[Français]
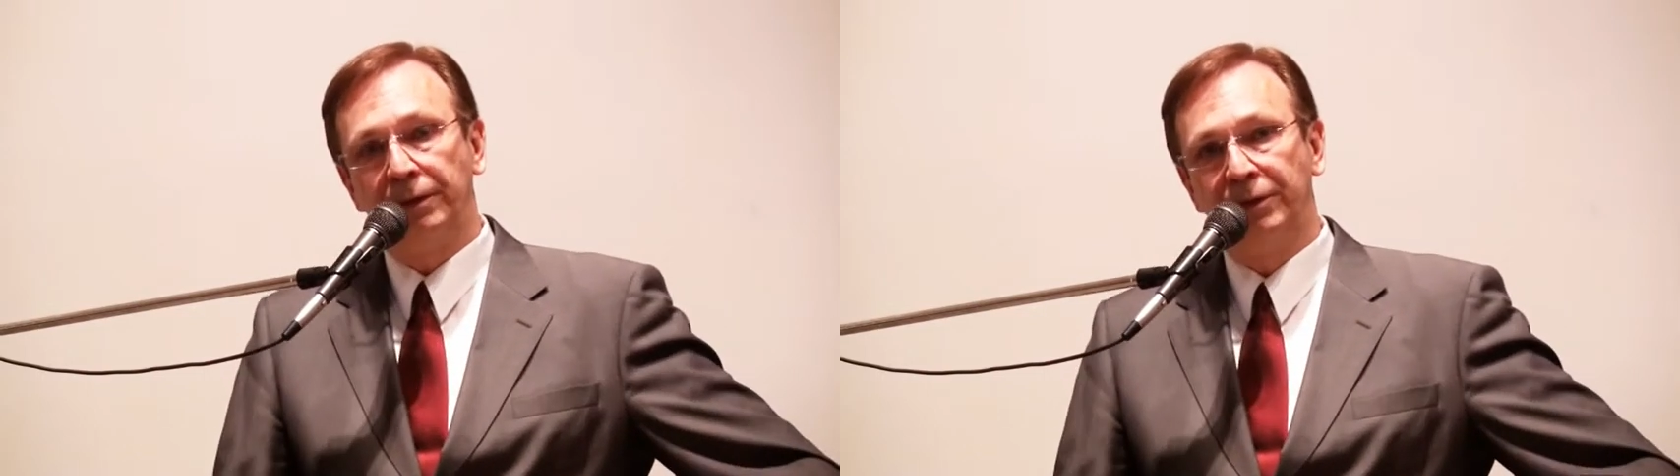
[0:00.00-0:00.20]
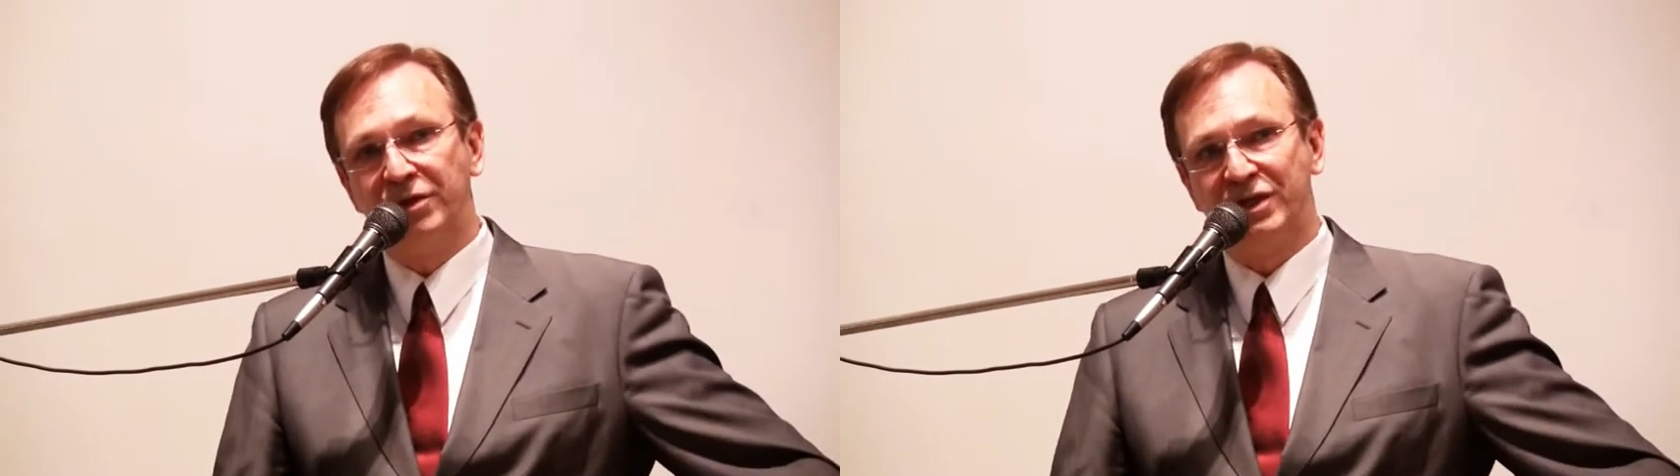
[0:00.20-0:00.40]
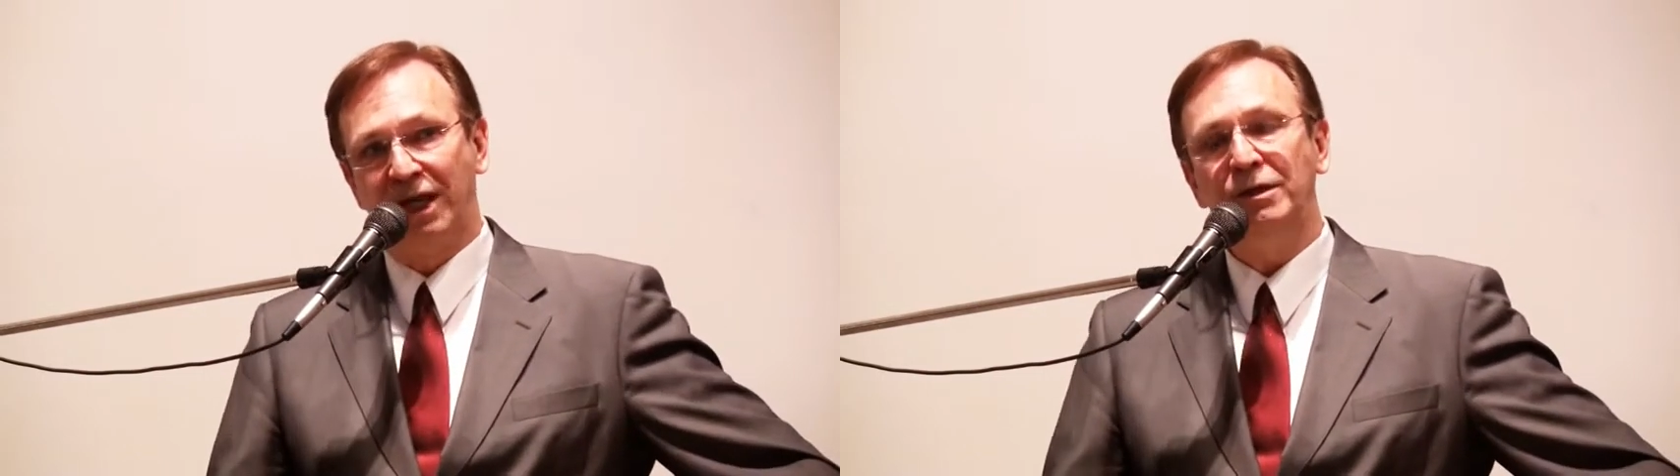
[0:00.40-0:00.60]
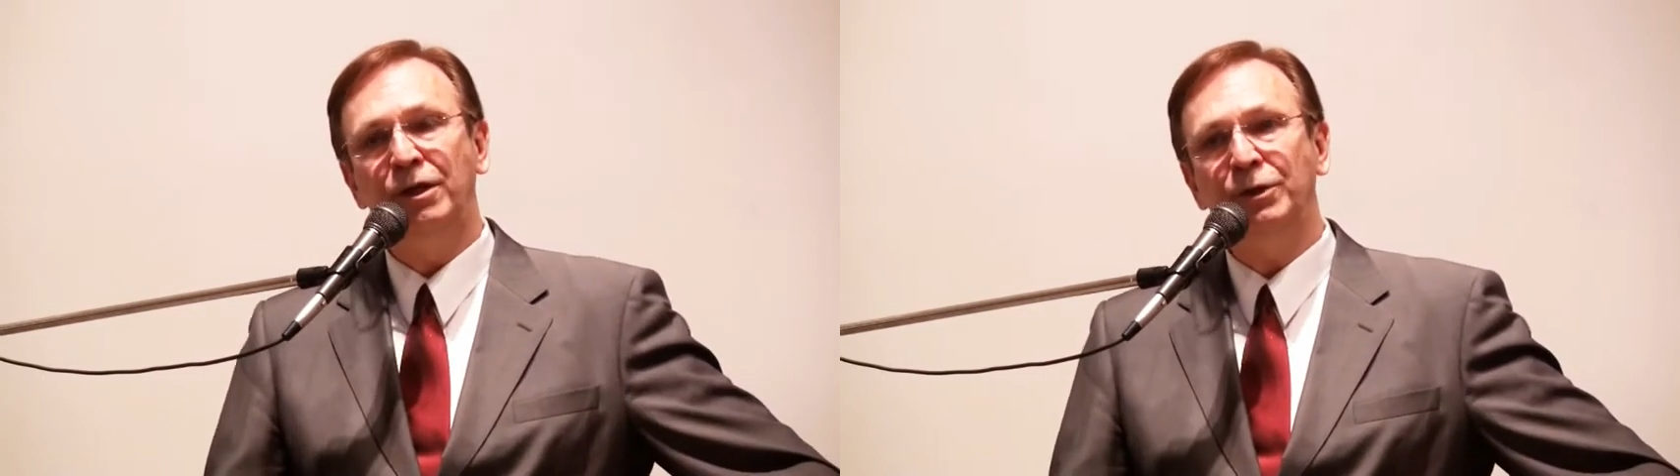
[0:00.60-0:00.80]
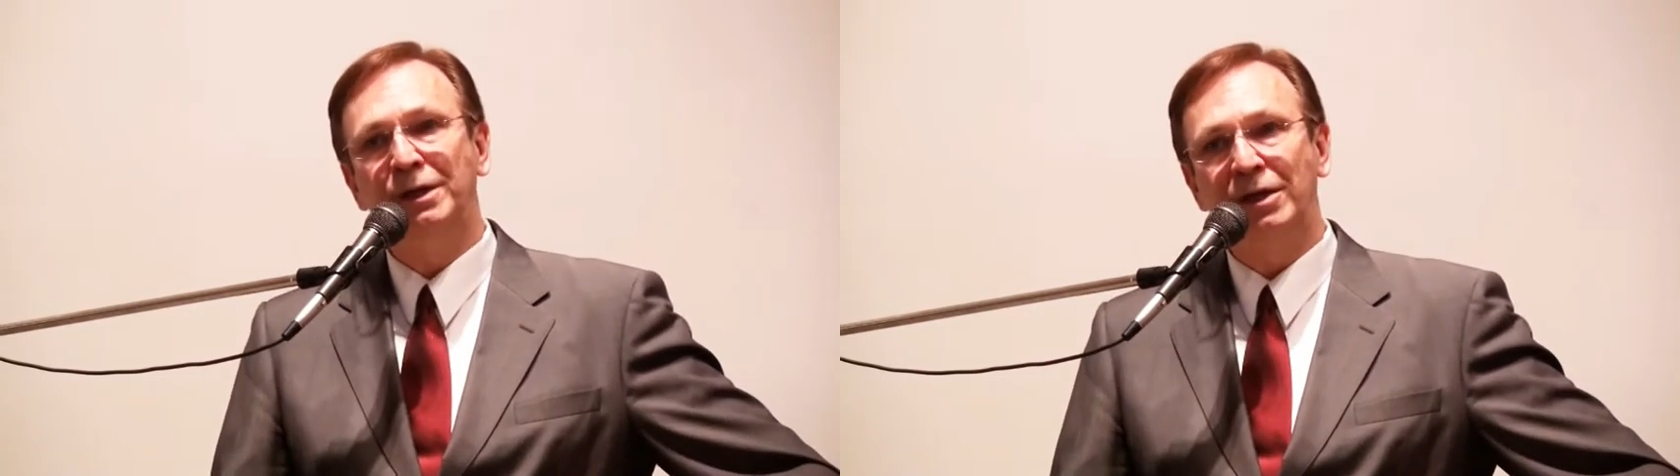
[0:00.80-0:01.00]
Le
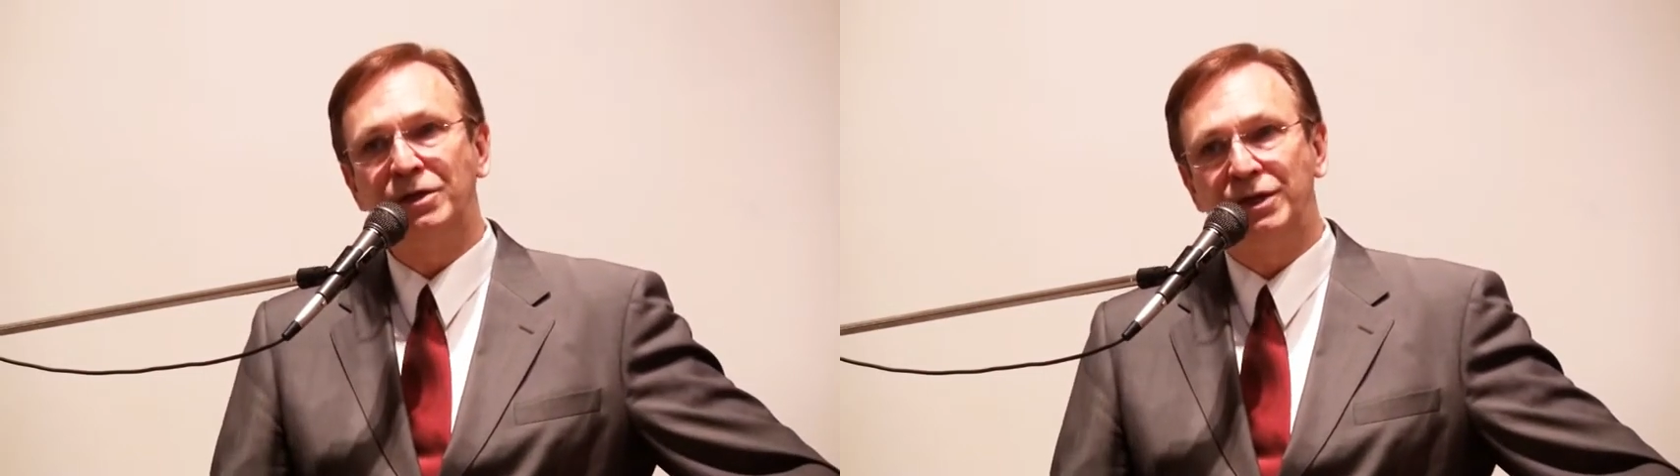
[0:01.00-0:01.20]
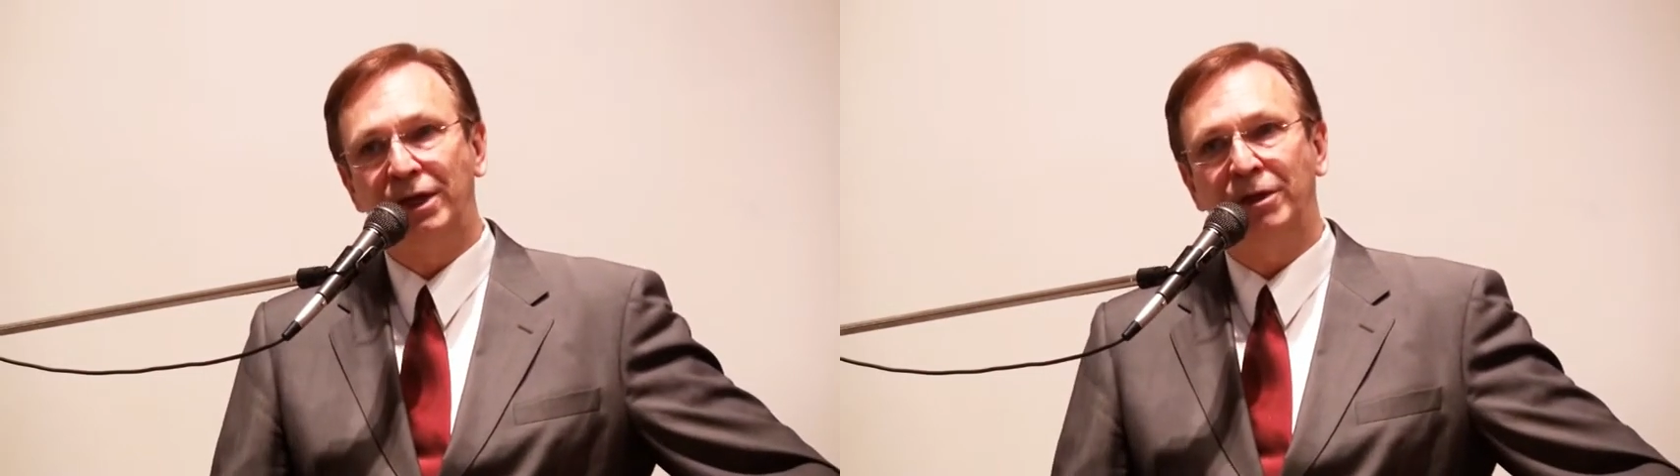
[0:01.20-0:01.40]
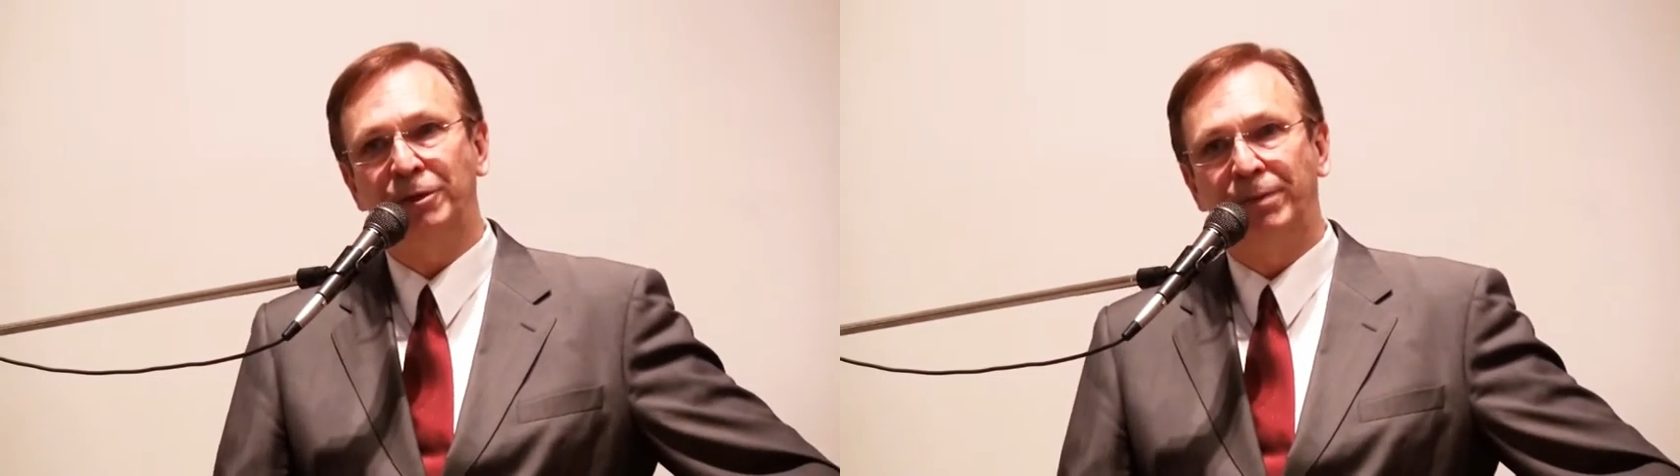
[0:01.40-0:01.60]
Seigneur désire